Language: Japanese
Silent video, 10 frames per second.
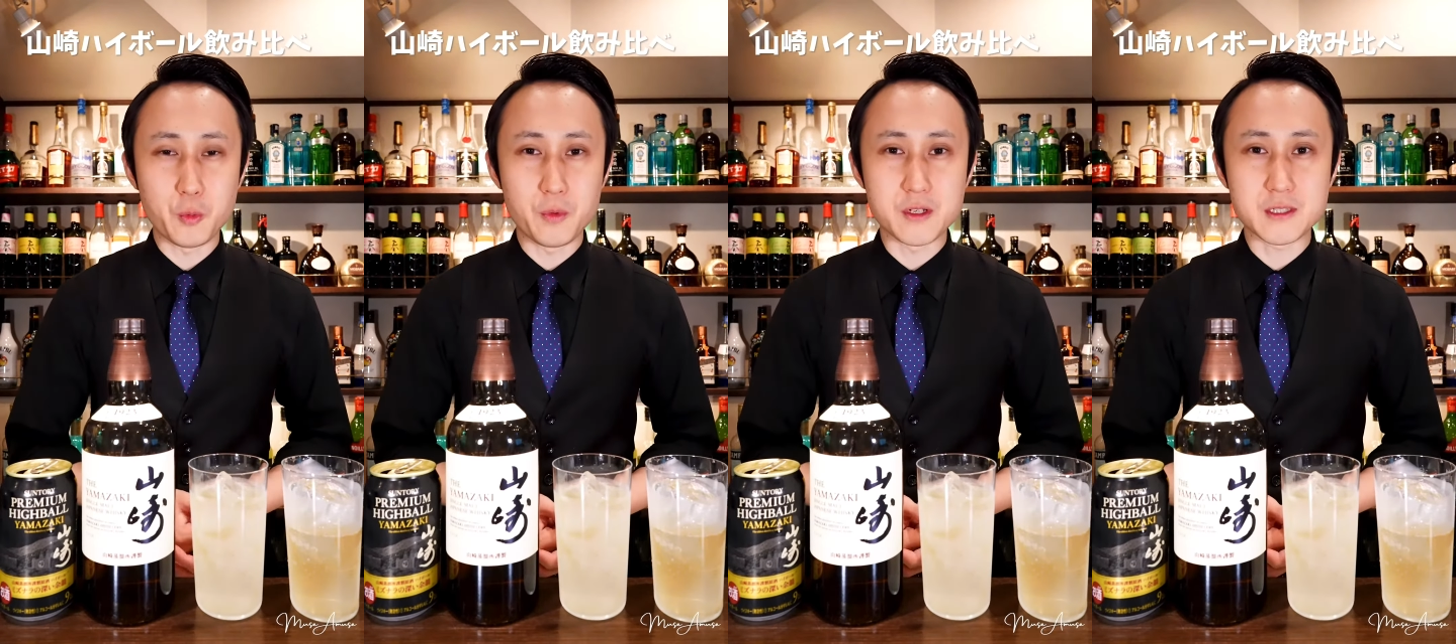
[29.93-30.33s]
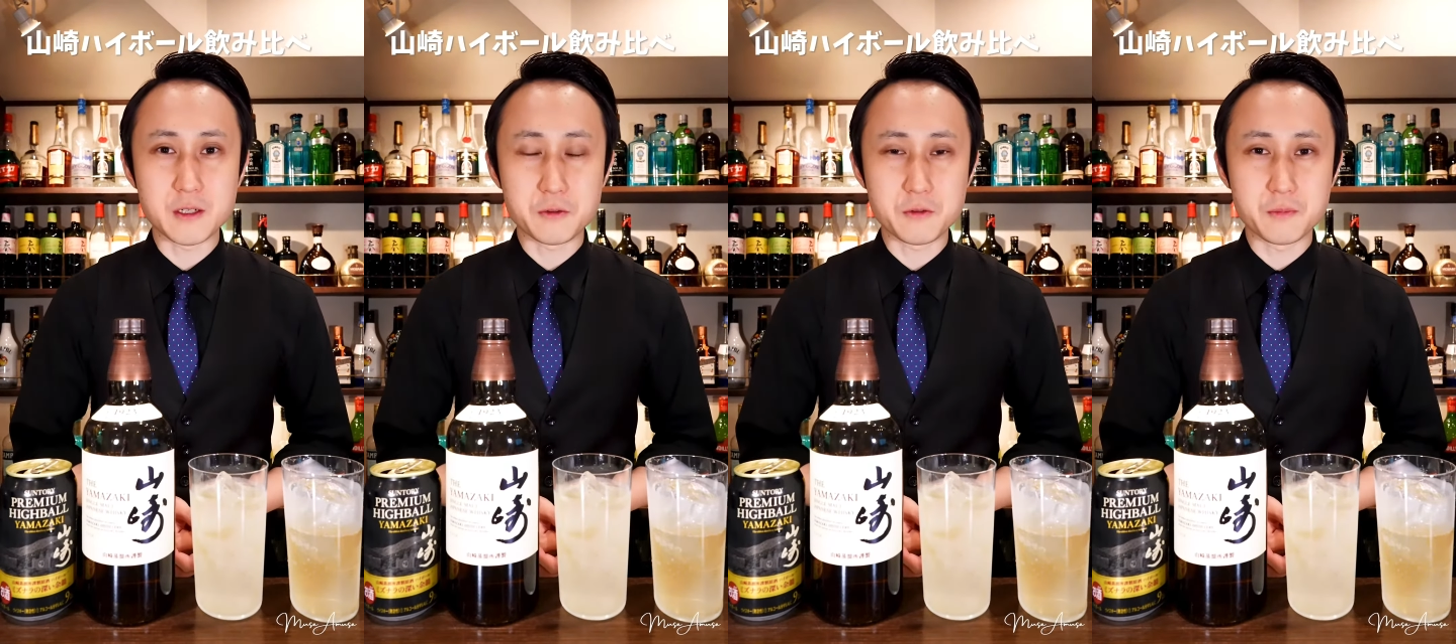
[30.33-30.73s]
を思わ
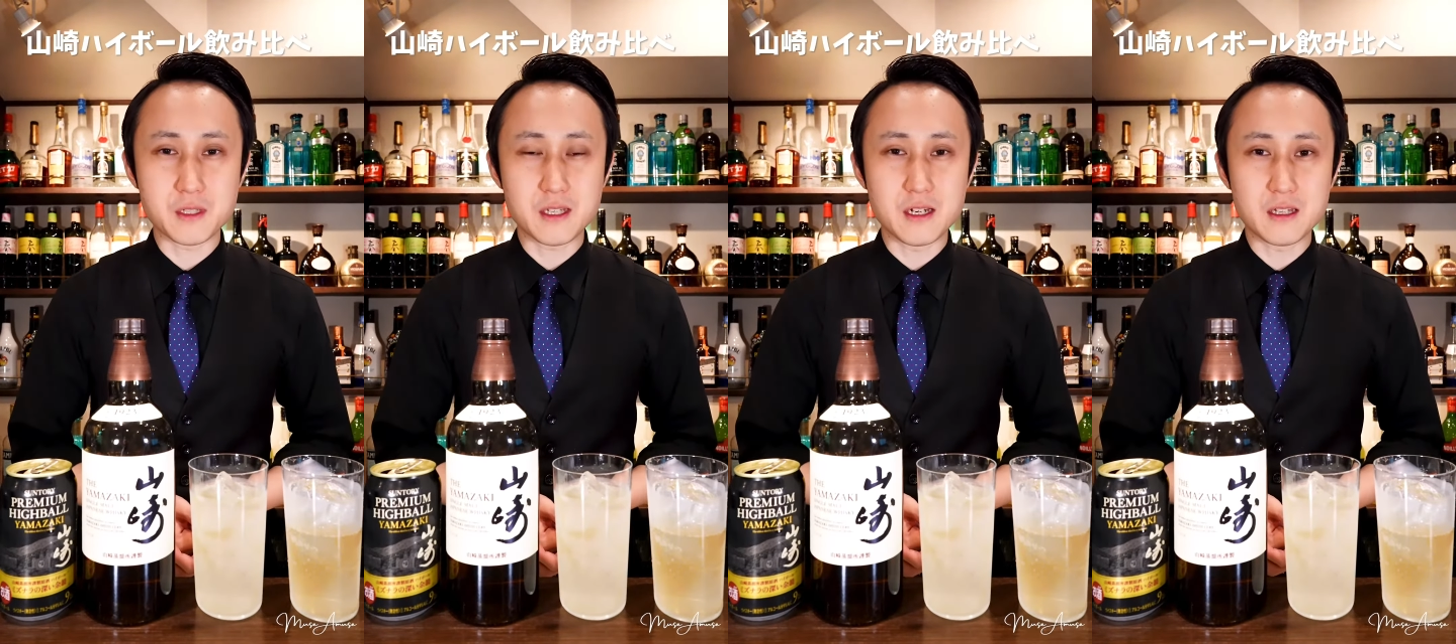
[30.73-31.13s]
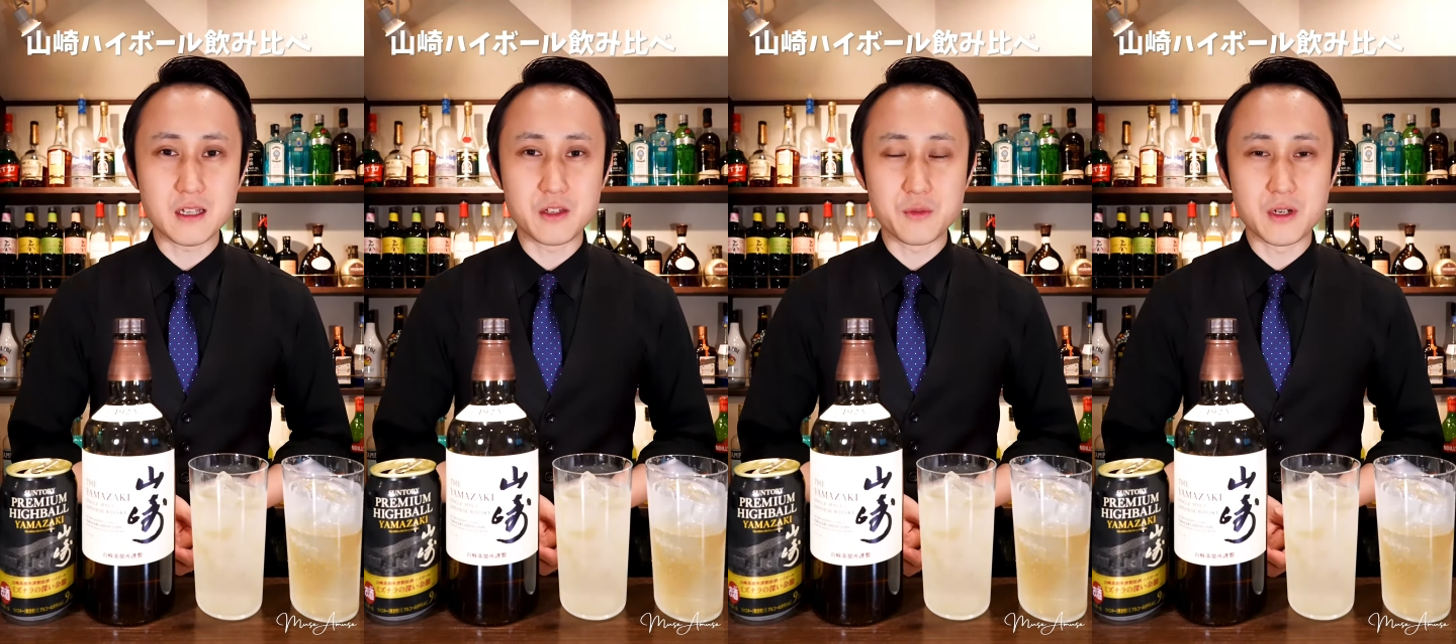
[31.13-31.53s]
せるビター
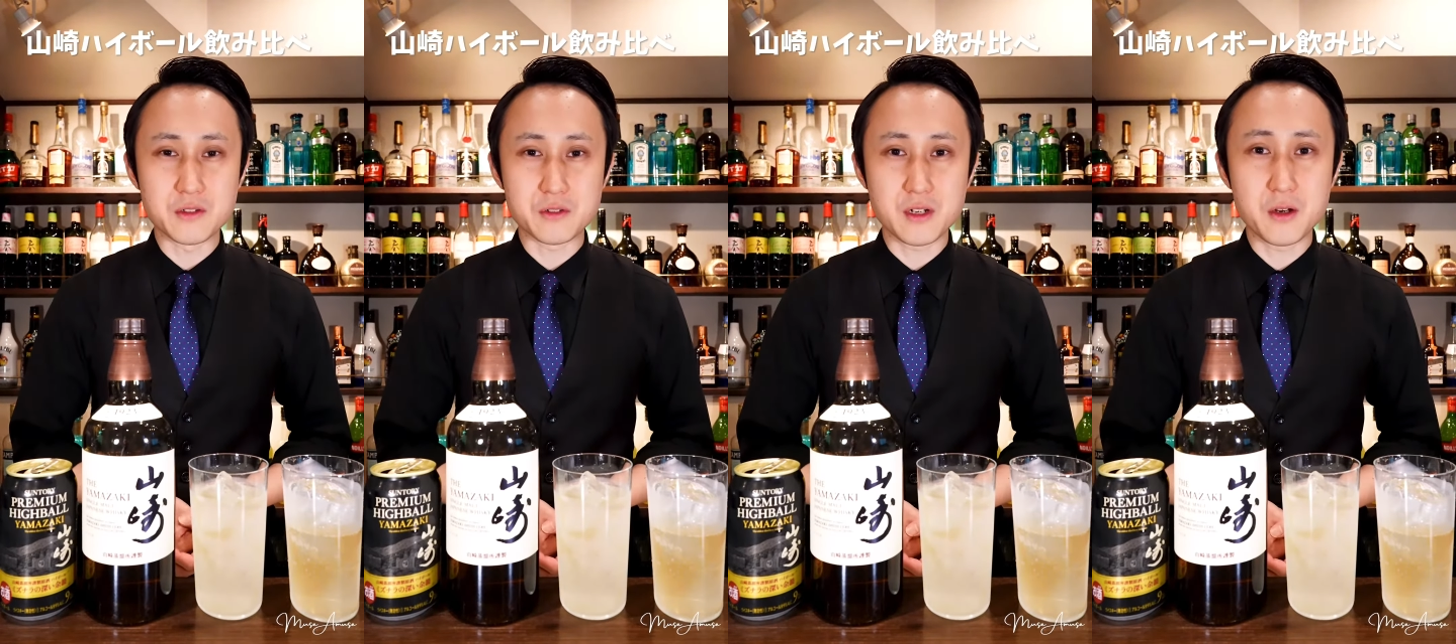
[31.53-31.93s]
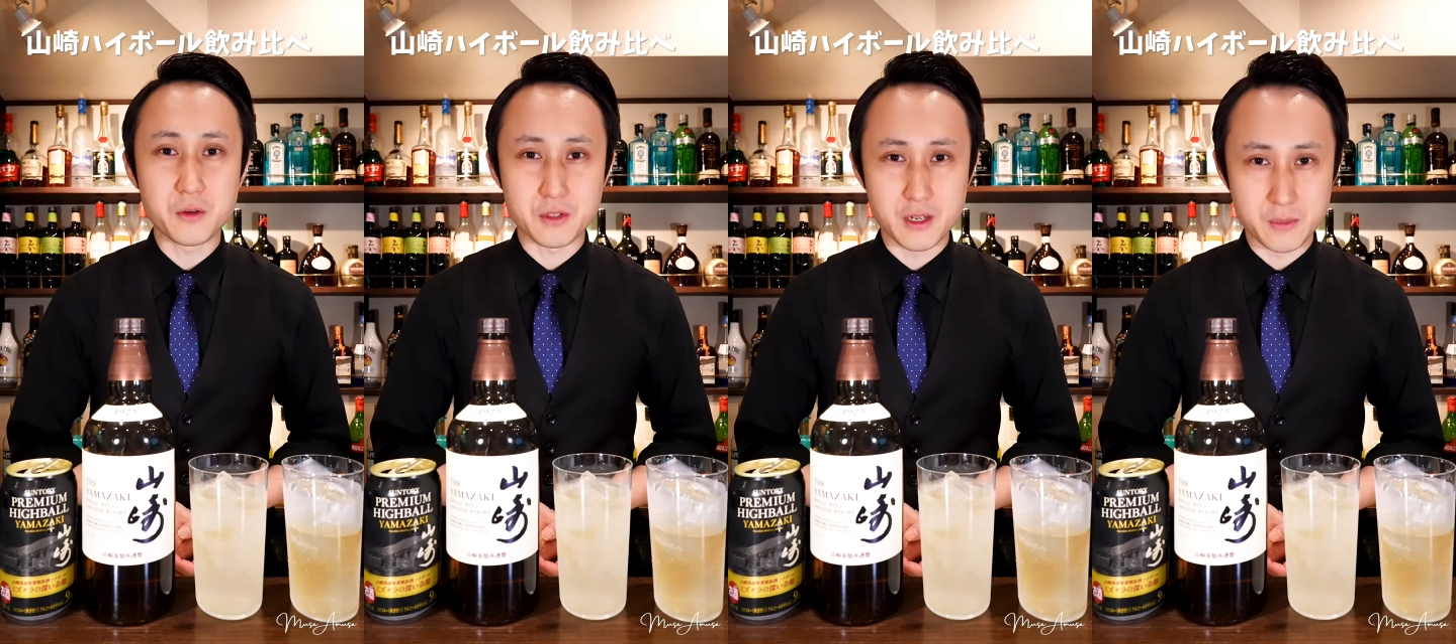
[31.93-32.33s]
なニュアンスが
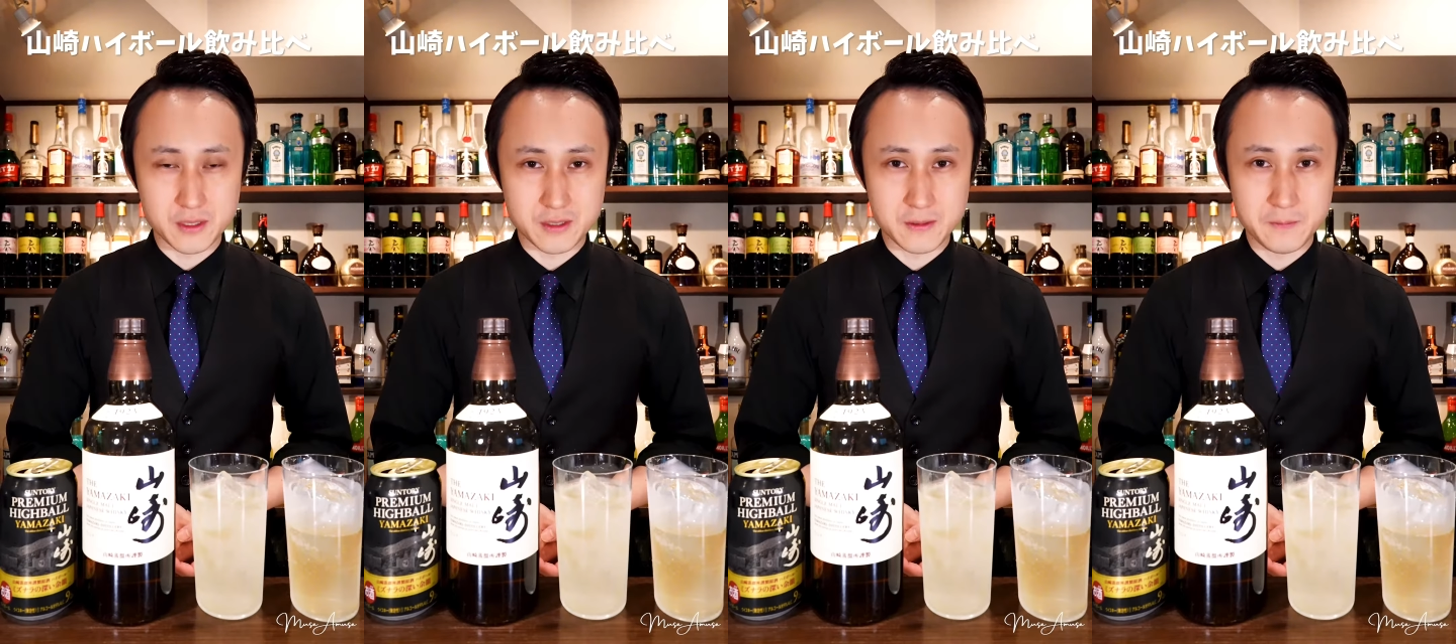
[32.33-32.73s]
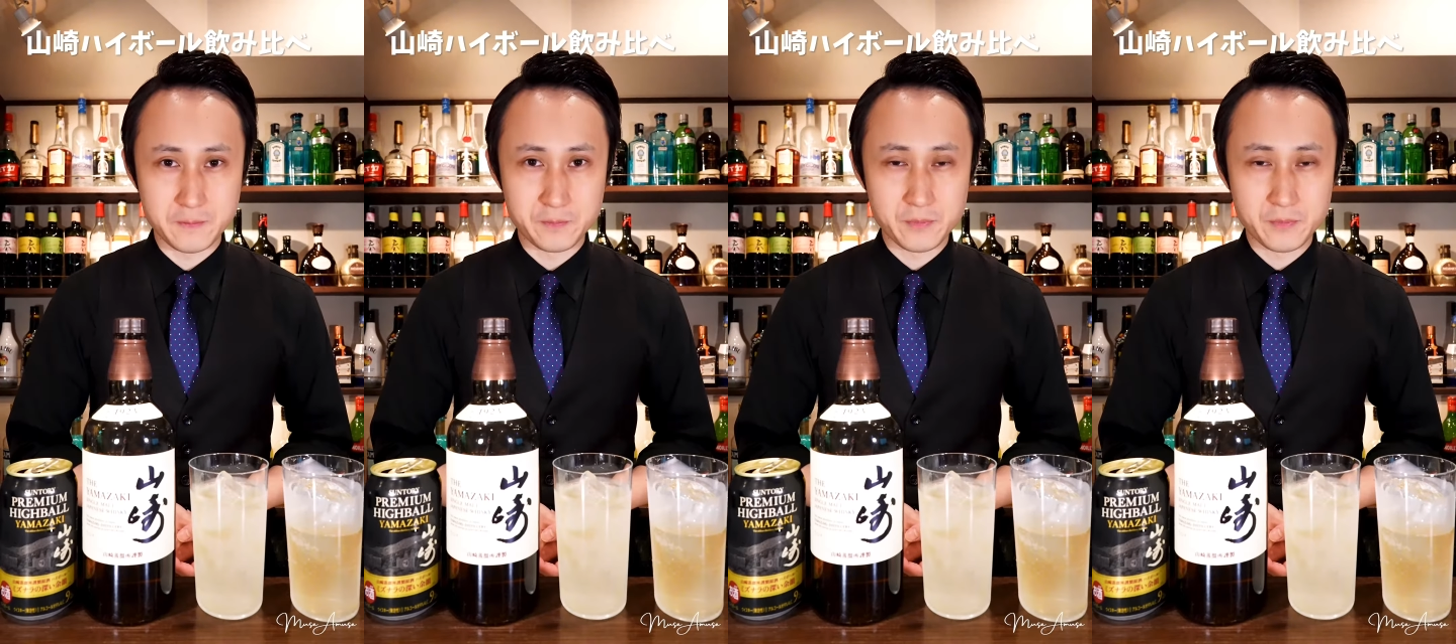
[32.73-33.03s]
ございます。